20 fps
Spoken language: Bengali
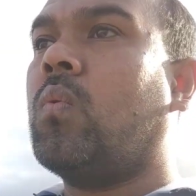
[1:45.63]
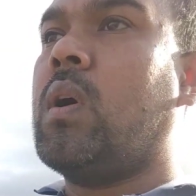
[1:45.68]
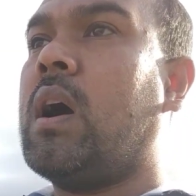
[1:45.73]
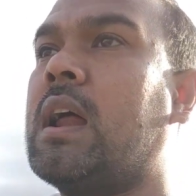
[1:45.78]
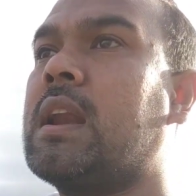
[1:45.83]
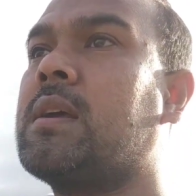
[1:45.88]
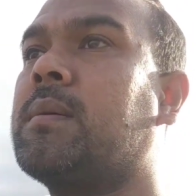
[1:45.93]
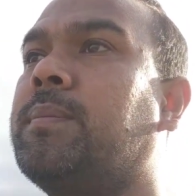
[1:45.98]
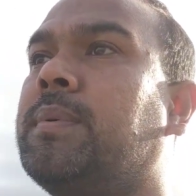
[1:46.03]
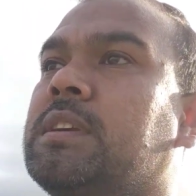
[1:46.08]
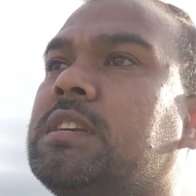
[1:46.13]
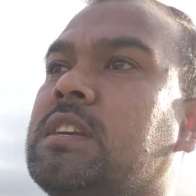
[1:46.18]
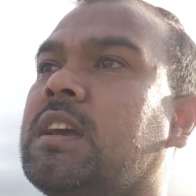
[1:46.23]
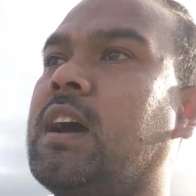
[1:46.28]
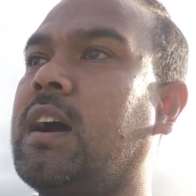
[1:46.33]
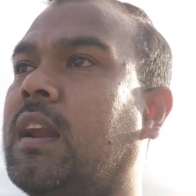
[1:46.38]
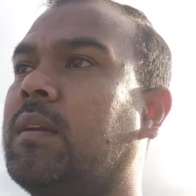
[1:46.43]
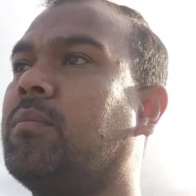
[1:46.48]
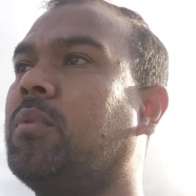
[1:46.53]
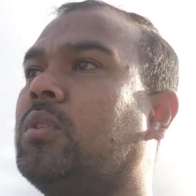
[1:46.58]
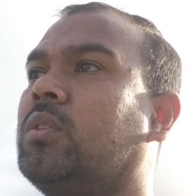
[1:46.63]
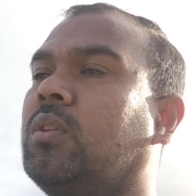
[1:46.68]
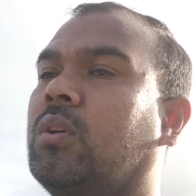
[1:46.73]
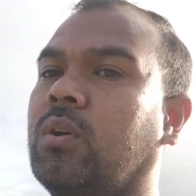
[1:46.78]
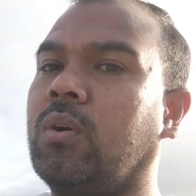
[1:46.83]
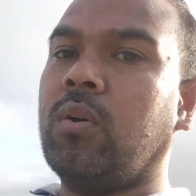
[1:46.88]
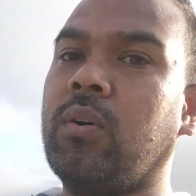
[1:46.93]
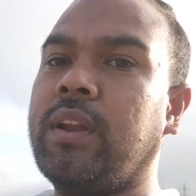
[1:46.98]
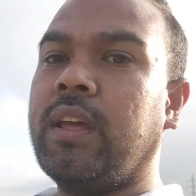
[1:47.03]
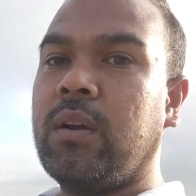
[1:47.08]
ওয়ার্ক ভিসার মধ্যে
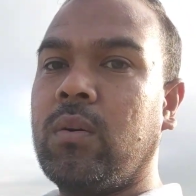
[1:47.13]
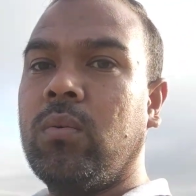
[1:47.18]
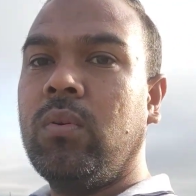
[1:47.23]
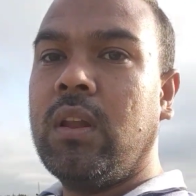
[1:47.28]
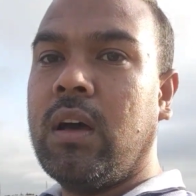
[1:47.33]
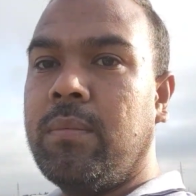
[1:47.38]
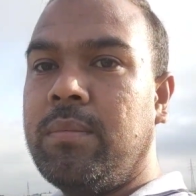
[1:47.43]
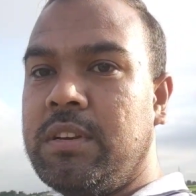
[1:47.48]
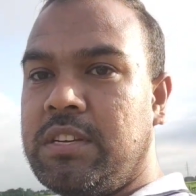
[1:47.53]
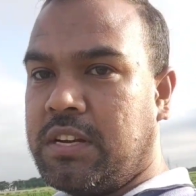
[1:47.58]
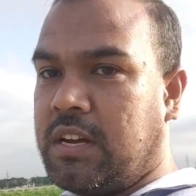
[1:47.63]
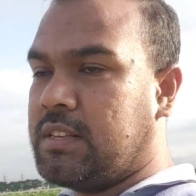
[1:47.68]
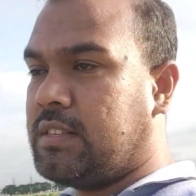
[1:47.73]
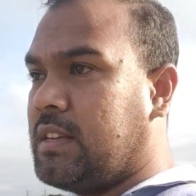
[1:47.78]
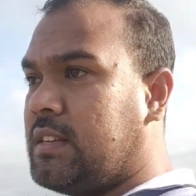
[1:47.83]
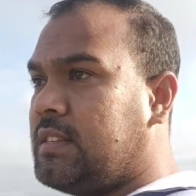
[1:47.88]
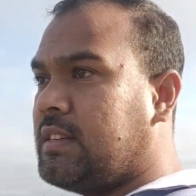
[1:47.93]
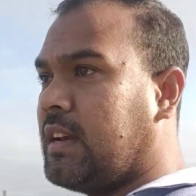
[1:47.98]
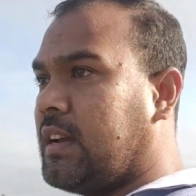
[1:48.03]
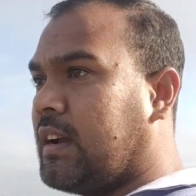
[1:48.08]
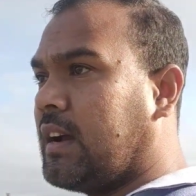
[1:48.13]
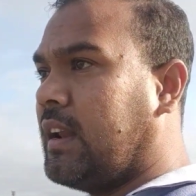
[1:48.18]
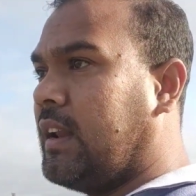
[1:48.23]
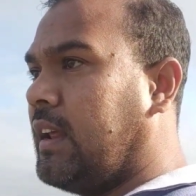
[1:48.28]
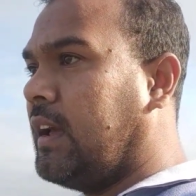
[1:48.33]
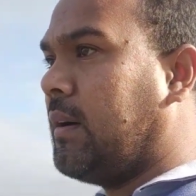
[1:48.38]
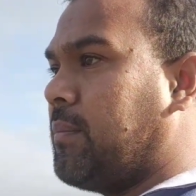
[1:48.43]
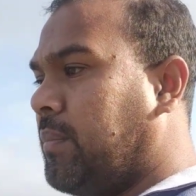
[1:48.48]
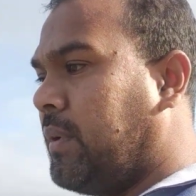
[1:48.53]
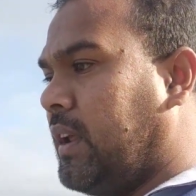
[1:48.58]
অনেকগুলা ভিসা আছে
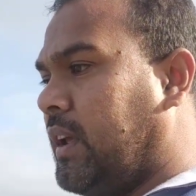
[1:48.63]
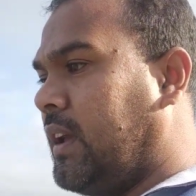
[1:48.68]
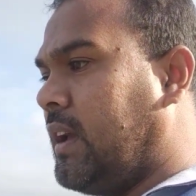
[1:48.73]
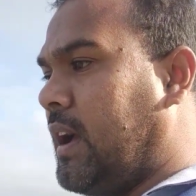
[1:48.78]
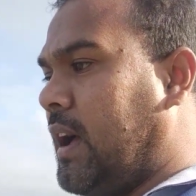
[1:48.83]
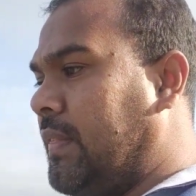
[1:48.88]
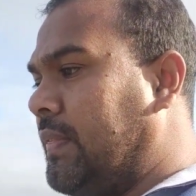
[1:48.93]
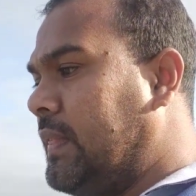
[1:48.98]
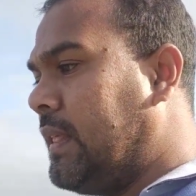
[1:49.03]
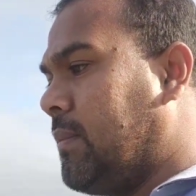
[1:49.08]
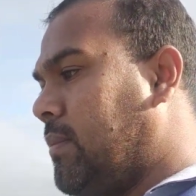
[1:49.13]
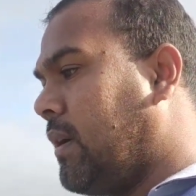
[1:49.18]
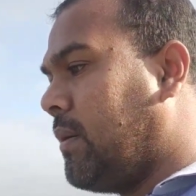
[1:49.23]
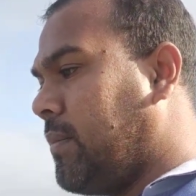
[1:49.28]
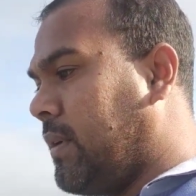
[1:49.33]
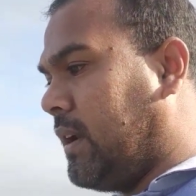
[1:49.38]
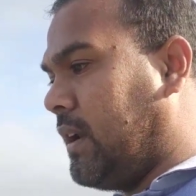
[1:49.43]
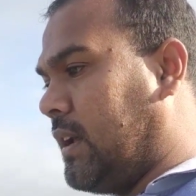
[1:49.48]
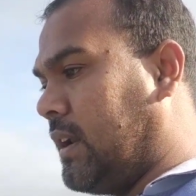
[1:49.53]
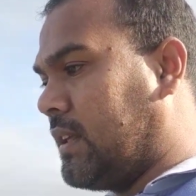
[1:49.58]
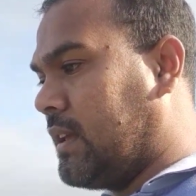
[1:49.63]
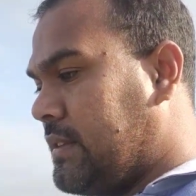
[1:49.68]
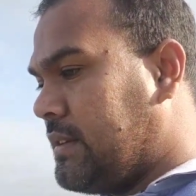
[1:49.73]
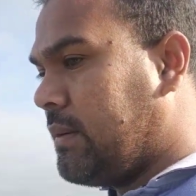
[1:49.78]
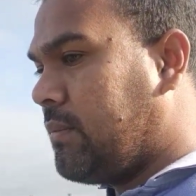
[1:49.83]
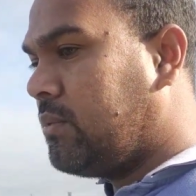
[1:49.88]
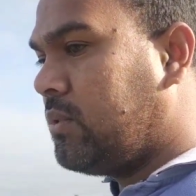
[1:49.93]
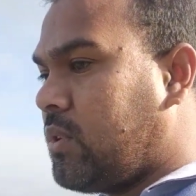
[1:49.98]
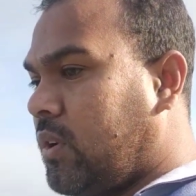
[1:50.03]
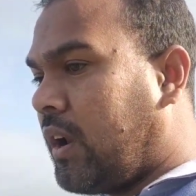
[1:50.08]
যেখানে আপনি আনতে পারবেন না
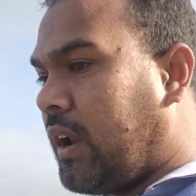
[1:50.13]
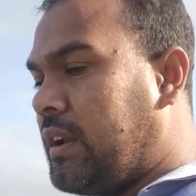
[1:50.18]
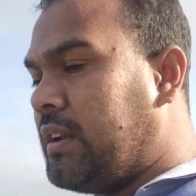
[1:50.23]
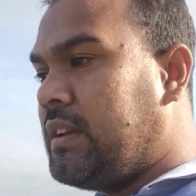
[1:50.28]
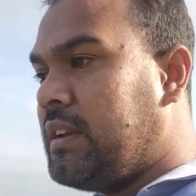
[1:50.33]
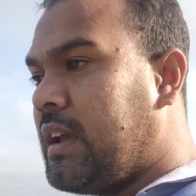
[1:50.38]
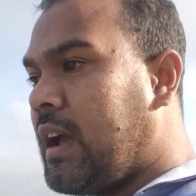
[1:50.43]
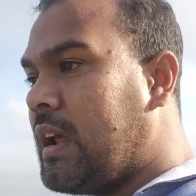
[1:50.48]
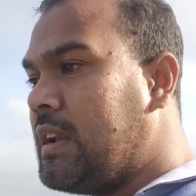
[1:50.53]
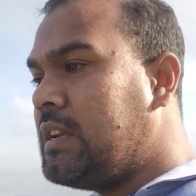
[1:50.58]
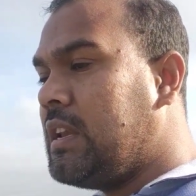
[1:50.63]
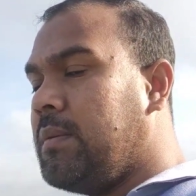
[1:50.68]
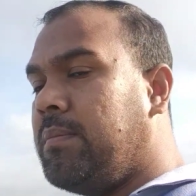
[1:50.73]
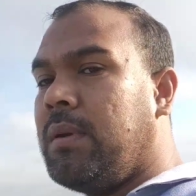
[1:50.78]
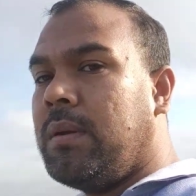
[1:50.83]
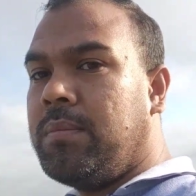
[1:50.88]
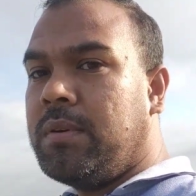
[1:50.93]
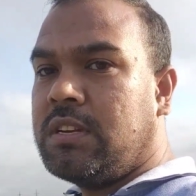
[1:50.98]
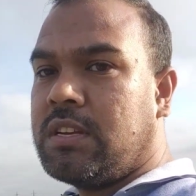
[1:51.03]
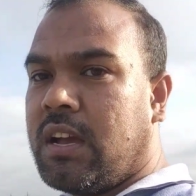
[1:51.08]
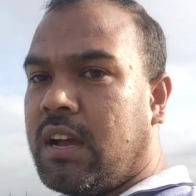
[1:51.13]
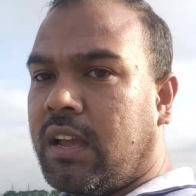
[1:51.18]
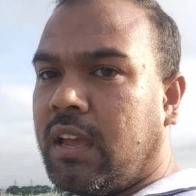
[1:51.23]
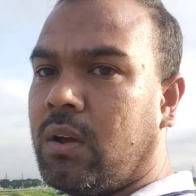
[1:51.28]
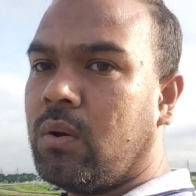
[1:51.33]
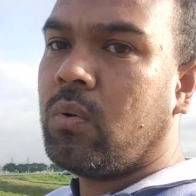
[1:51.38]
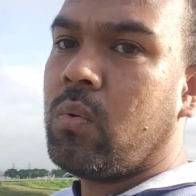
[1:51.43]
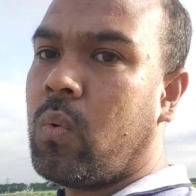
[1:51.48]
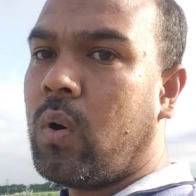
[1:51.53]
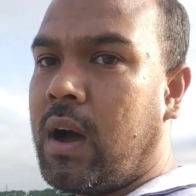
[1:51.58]
যেমন ধরেন টিআইটিপি
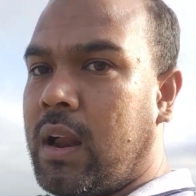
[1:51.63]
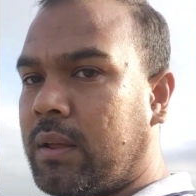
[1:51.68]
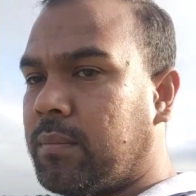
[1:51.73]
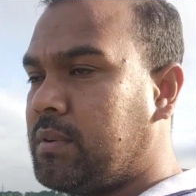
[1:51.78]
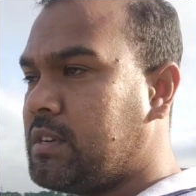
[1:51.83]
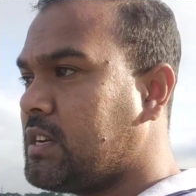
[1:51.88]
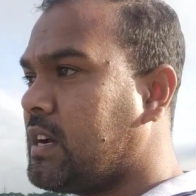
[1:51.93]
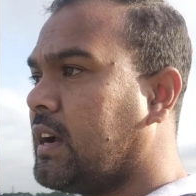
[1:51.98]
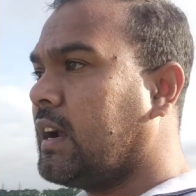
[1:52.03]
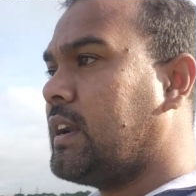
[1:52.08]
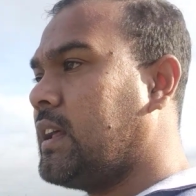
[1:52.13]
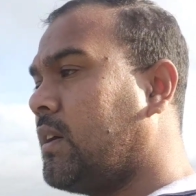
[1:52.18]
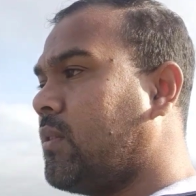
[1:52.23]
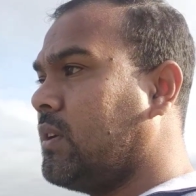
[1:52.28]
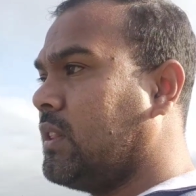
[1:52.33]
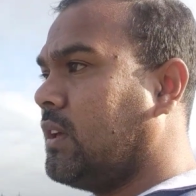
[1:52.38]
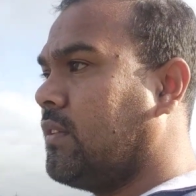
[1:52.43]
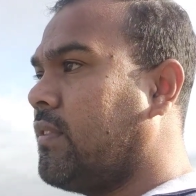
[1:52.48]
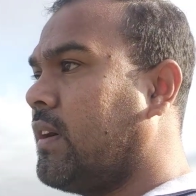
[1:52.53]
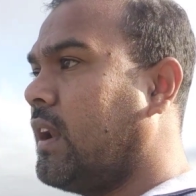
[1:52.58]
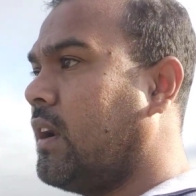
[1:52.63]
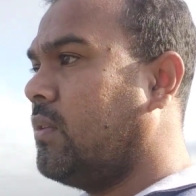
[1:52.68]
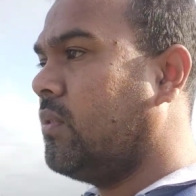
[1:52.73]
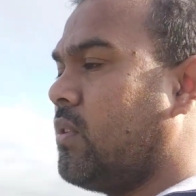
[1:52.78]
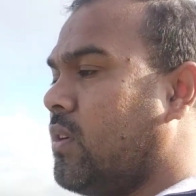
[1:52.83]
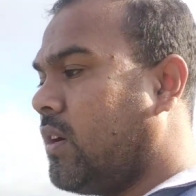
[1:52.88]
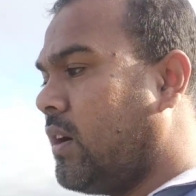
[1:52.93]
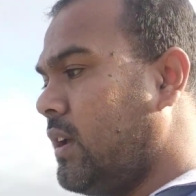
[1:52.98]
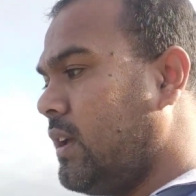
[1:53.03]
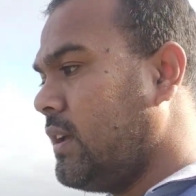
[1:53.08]
ভিসাকেও ওয়ার্ক ভিসা ক্যাটাগরিতে
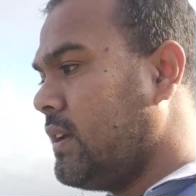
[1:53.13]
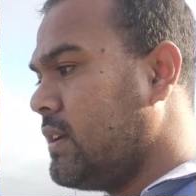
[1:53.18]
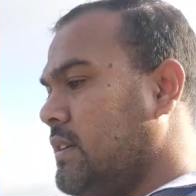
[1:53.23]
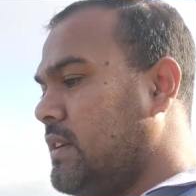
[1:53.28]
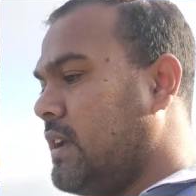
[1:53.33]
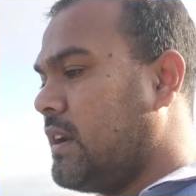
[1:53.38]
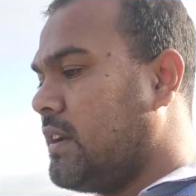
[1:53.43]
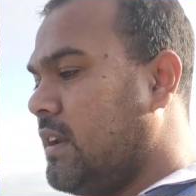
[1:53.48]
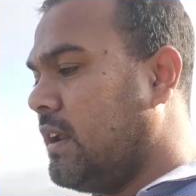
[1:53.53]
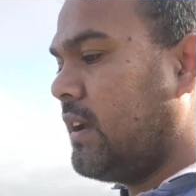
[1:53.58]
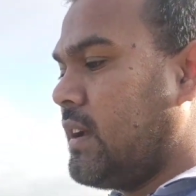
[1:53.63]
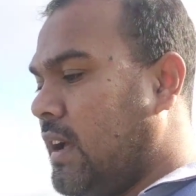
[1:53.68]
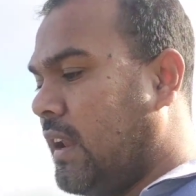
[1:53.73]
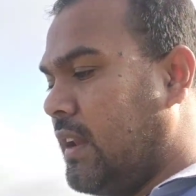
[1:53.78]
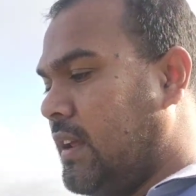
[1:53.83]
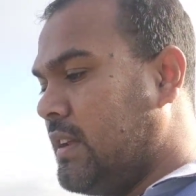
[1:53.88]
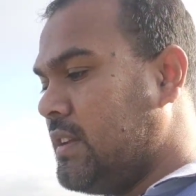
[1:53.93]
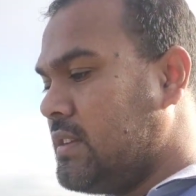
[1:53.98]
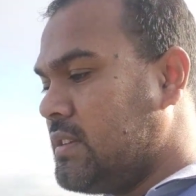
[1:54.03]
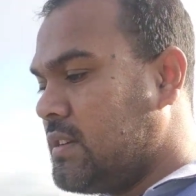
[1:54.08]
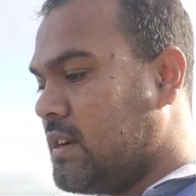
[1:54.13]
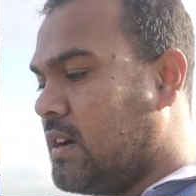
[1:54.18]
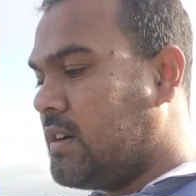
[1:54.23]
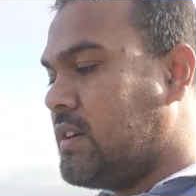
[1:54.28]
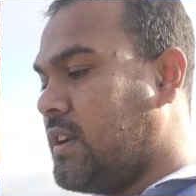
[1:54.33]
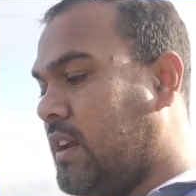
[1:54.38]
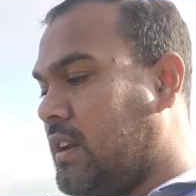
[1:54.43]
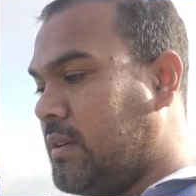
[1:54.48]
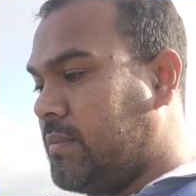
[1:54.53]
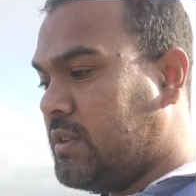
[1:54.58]
ফেলানো হয় টেকনিক্যাল
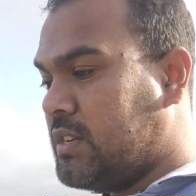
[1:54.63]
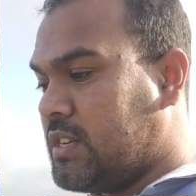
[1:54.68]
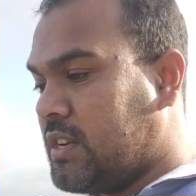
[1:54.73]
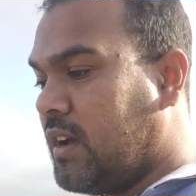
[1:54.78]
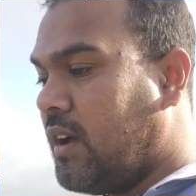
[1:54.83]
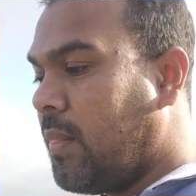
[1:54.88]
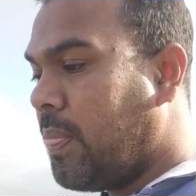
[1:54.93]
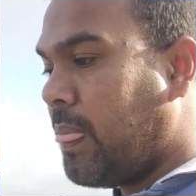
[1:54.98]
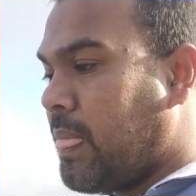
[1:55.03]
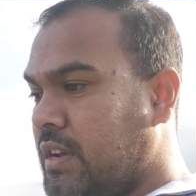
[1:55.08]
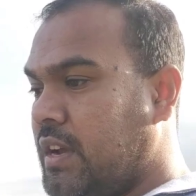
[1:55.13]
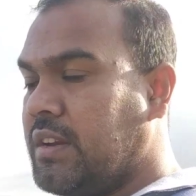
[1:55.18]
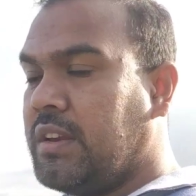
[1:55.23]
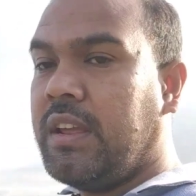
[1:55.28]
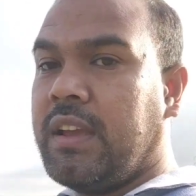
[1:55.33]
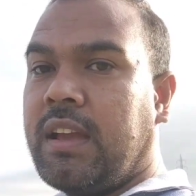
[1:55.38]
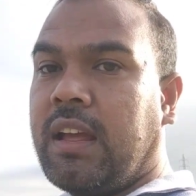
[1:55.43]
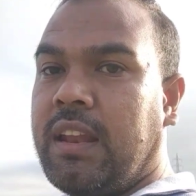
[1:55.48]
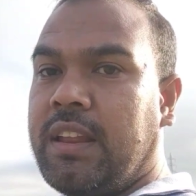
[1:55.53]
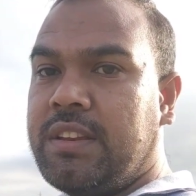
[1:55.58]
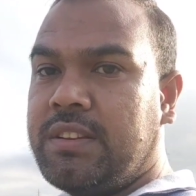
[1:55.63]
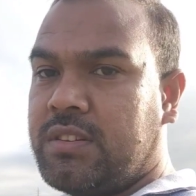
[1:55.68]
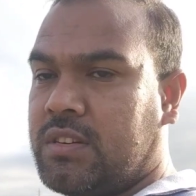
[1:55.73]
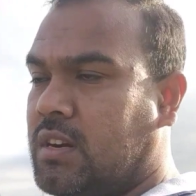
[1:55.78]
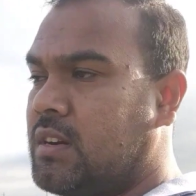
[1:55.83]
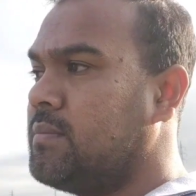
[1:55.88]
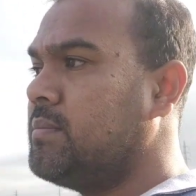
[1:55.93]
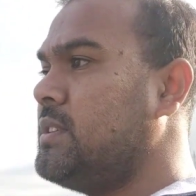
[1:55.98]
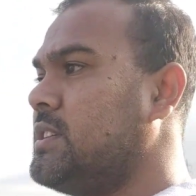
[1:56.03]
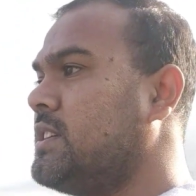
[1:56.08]
ইন্টারটেনি ভিসা টেকনিক্যাল
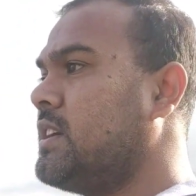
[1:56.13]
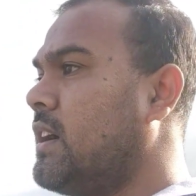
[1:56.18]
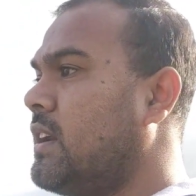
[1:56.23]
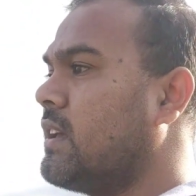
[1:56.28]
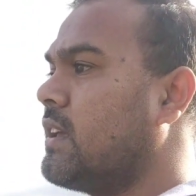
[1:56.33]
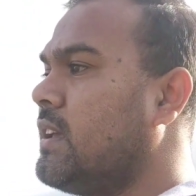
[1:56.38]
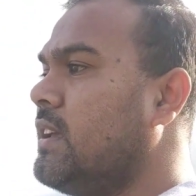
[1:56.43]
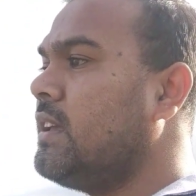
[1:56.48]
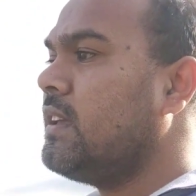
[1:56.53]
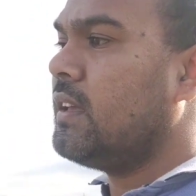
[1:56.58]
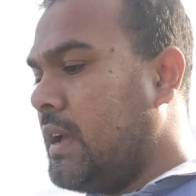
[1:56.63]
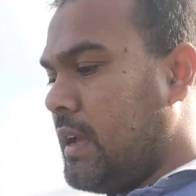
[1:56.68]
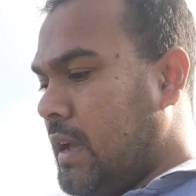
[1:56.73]
ইন্টার্ন ভিসা আর কি